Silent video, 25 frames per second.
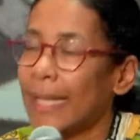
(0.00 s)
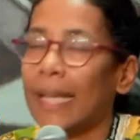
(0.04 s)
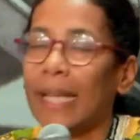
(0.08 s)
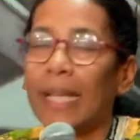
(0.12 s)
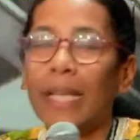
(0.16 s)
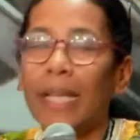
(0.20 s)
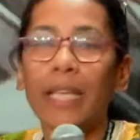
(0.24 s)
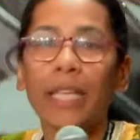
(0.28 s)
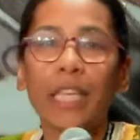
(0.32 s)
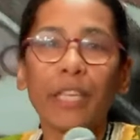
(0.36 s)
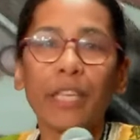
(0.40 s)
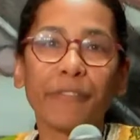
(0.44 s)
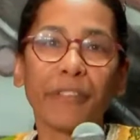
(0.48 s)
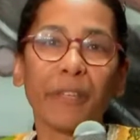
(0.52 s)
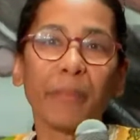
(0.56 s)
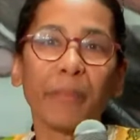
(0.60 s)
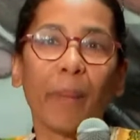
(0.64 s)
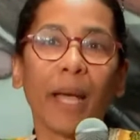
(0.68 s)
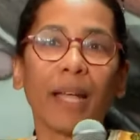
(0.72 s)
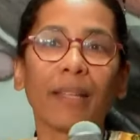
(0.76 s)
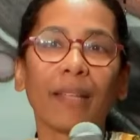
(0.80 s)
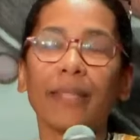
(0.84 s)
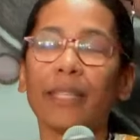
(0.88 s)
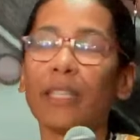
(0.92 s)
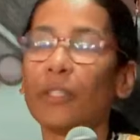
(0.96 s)
et qui fait
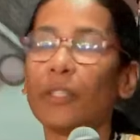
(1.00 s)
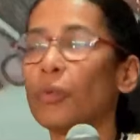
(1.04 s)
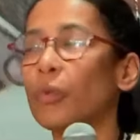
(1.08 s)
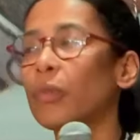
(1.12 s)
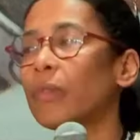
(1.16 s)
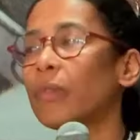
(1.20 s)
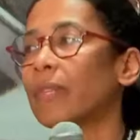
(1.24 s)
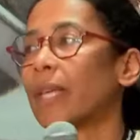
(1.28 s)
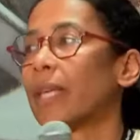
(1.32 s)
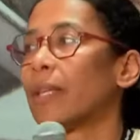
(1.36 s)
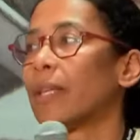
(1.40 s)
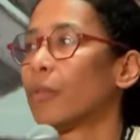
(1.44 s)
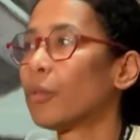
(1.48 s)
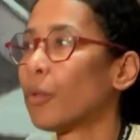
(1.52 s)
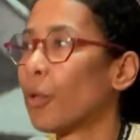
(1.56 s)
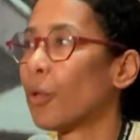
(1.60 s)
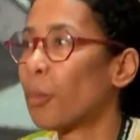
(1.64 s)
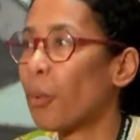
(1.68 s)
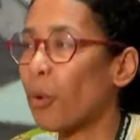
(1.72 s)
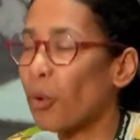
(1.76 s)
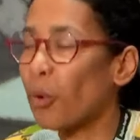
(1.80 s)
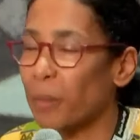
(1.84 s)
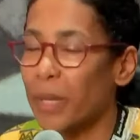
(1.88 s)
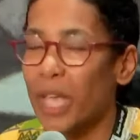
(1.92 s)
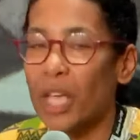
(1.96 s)
partie de cette
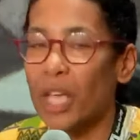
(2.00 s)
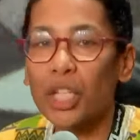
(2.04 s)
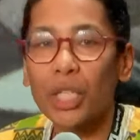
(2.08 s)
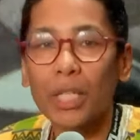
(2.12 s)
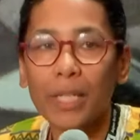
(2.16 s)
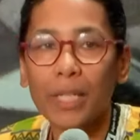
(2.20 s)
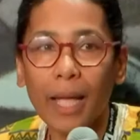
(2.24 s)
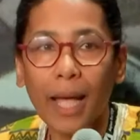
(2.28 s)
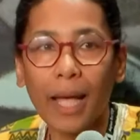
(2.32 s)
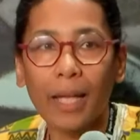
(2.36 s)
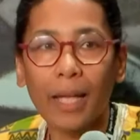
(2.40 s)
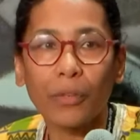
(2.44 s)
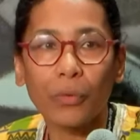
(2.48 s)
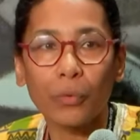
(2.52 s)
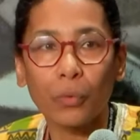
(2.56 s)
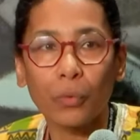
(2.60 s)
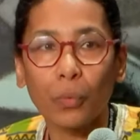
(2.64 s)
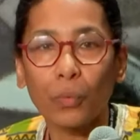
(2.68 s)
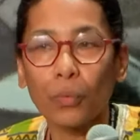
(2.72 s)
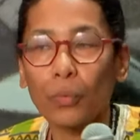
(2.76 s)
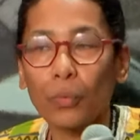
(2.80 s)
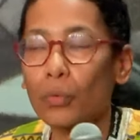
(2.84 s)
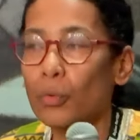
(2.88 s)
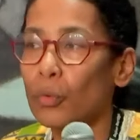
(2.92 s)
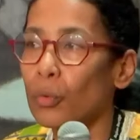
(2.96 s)
première
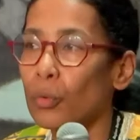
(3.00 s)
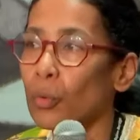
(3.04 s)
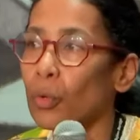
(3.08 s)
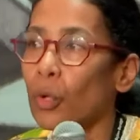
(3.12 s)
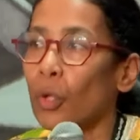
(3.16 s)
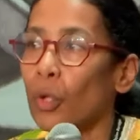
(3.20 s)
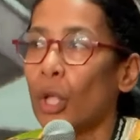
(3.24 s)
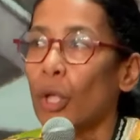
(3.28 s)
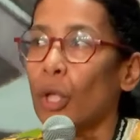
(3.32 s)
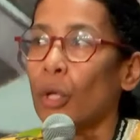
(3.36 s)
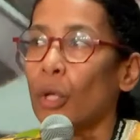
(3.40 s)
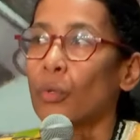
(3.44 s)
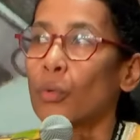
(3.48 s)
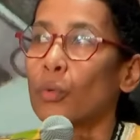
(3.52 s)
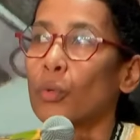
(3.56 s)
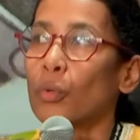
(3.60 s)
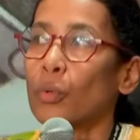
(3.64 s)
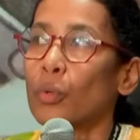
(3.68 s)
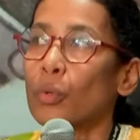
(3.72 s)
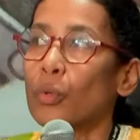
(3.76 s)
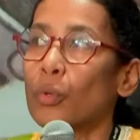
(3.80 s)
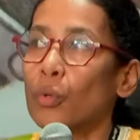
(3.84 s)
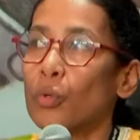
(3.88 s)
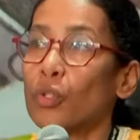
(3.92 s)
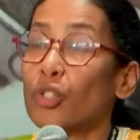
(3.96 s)
génération de,
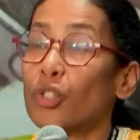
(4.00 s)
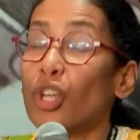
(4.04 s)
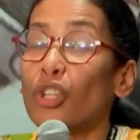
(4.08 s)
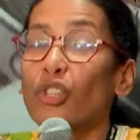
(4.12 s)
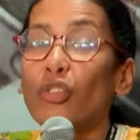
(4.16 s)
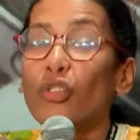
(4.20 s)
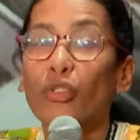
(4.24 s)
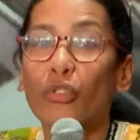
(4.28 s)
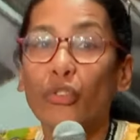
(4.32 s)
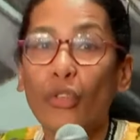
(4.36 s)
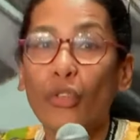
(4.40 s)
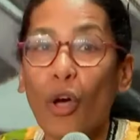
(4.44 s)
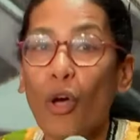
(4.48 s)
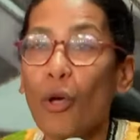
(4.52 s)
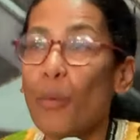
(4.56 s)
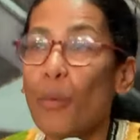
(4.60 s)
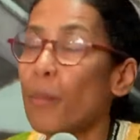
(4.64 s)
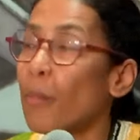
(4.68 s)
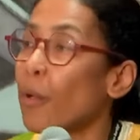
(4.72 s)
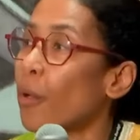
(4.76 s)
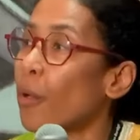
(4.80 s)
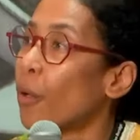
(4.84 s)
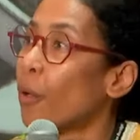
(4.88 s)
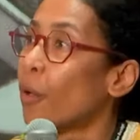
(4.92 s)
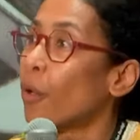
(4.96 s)
de jeunes
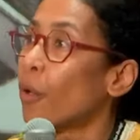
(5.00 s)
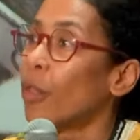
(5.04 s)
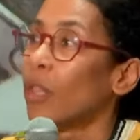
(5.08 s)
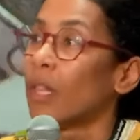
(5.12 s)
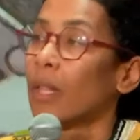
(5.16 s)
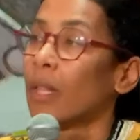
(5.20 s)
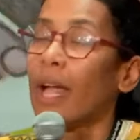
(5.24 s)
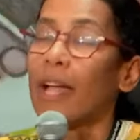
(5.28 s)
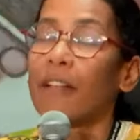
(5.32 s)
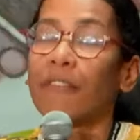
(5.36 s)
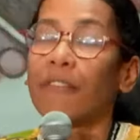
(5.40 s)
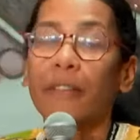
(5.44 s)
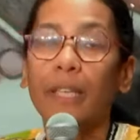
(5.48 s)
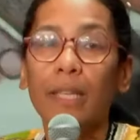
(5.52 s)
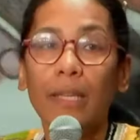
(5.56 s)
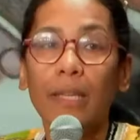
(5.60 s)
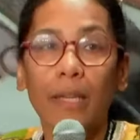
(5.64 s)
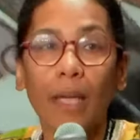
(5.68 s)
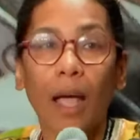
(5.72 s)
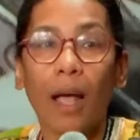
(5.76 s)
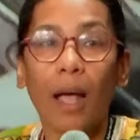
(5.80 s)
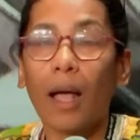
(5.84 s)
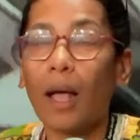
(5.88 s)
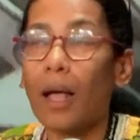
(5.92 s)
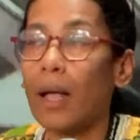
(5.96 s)
hommes
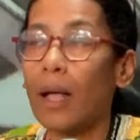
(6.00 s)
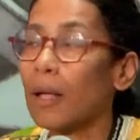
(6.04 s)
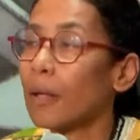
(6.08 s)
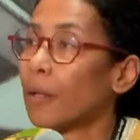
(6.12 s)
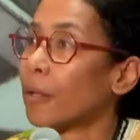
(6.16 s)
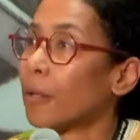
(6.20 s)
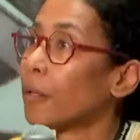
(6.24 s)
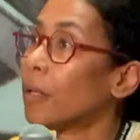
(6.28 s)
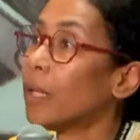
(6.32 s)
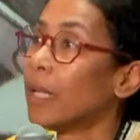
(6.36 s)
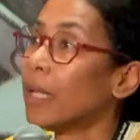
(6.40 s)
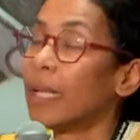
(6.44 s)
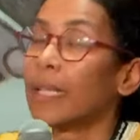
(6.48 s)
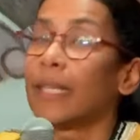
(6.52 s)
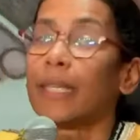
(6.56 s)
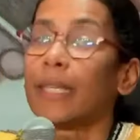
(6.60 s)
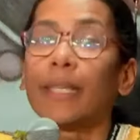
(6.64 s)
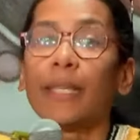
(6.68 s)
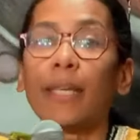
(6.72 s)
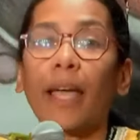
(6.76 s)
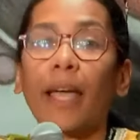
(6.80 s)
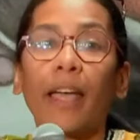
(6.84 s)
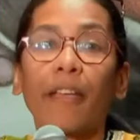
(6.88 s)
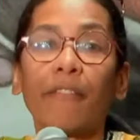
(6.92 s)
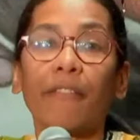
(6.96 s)
africains
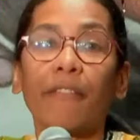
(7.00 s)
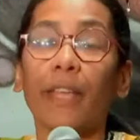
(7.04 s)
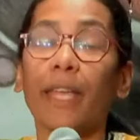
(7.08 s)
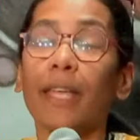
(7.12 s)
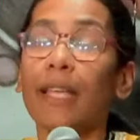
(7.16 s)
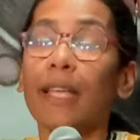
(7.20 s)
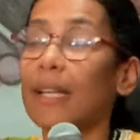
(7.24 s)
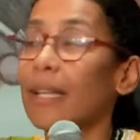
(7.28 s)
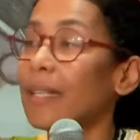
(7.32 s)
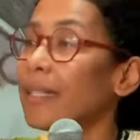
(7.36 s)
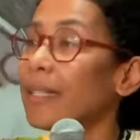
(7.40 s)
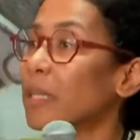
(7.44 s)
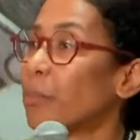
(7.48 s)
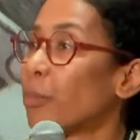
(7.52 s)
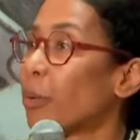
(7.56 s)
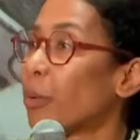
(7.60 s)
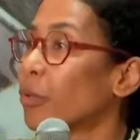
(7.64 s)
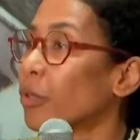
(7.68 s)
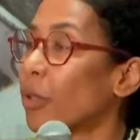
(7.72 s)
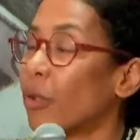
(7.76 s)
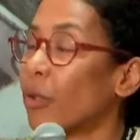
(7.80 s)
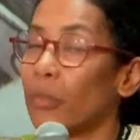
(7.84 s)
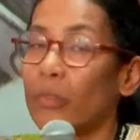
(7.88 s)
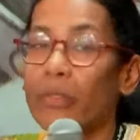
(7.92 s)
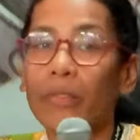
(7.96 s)
qui rêvaient que
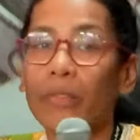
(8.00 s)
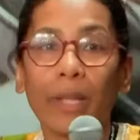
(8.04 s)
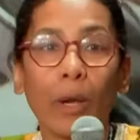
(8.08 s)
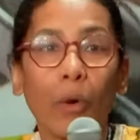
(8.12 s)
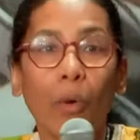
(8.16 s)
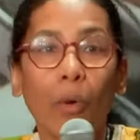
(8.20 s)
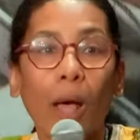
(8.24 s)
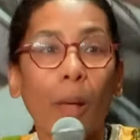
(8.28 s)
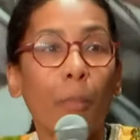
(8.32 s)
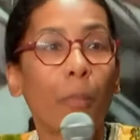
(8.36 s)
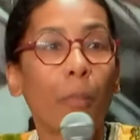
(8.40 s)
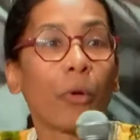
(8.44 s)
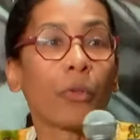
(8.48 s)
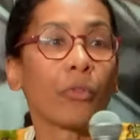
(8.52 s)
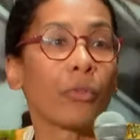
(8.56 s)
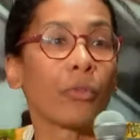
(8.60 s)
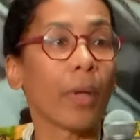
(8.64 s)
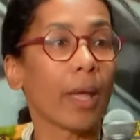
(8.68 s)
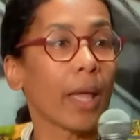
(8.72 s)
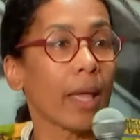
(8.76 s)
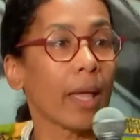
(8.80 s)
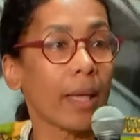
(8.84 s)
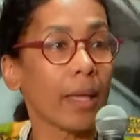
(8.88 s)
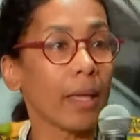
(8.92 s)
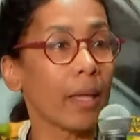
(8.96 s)
l'indépendance, ça leur
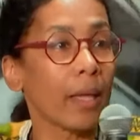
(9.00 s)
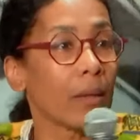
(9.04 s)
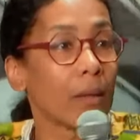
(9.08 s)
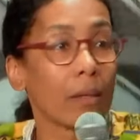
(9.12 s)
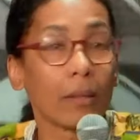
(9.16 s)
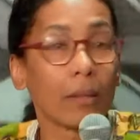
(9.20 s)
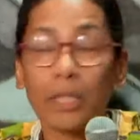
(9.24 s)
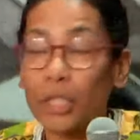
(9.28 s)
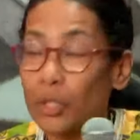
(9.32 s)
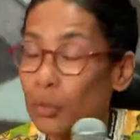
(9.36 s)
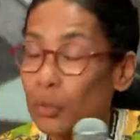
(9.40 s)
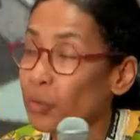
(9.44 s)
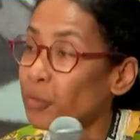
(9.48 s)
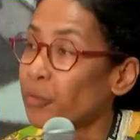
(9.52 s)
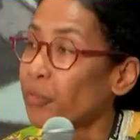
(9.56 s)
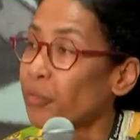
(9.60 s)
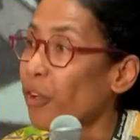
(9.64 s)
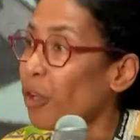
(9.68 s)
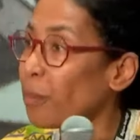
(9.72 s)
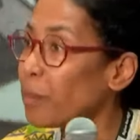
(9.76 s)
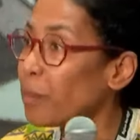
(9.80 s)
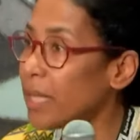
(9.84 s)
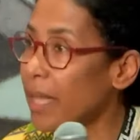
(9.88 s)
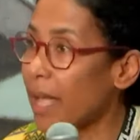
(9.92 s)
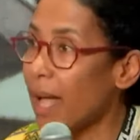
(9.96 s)
apporterait des choses
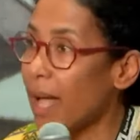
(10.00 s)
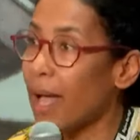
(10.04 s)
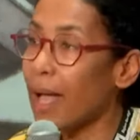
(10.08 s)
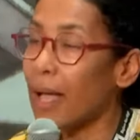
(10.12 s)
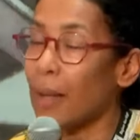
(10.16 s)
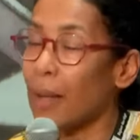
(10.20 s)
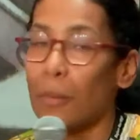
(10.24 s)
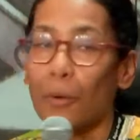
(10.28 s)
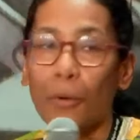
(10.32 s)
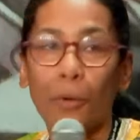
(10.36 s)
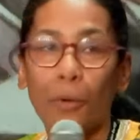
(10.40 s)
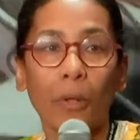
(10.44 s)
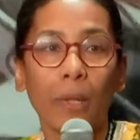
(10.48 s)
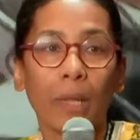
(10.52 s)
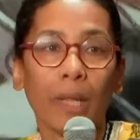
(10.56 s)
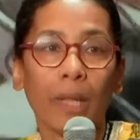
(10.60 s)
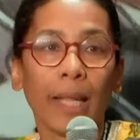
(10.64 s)
formidables,